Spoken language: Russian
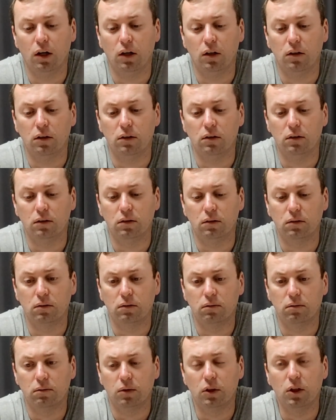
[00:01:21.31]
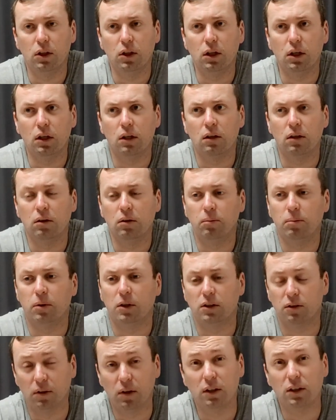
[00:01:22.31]
Э, книга
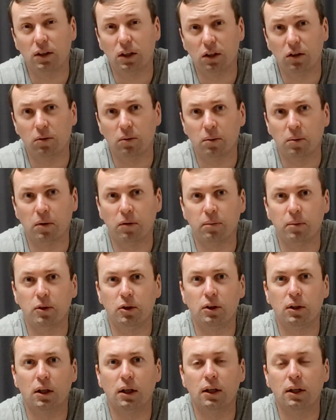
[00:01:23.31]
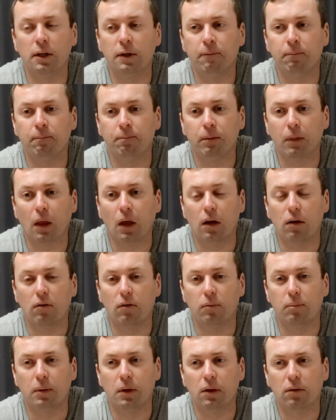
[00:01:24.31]
произвела сильное на меня впечатление.
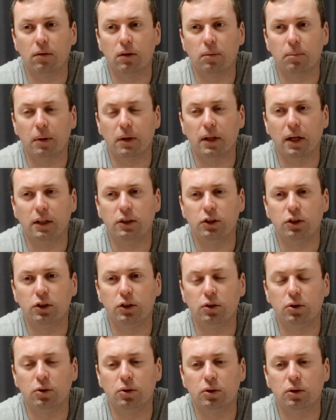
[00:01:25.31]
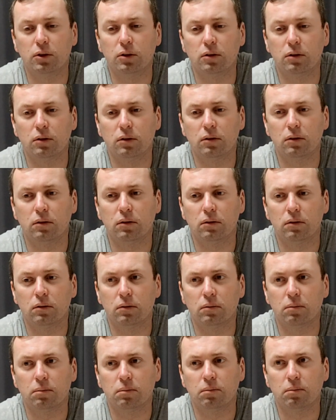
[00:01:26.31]
Во-первых, подача идет
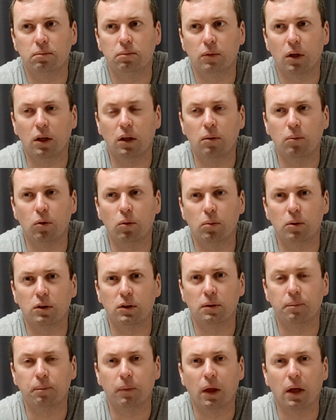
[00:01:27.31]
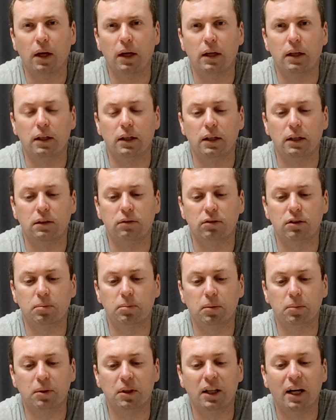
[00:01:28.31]
э, таким образом. Есть
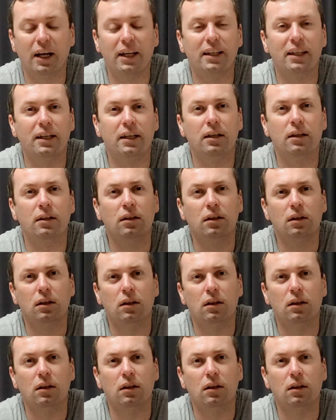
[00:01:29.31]
воспоминания